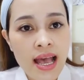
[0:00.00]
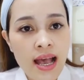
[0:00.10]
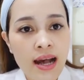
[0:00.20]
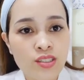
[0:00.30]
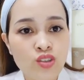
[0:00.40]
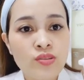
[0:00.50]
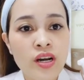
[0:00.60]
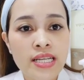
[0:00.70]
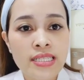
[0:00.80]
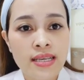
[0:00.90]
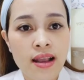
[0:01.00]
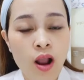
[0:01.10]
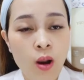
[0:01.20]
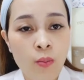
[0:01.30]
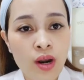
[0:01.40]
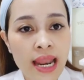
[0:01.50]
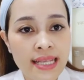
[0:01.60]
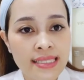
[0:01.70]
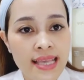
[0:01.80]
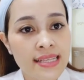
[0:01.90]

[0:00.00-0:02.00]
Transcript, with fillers: à, giúp cho các chị có một làn da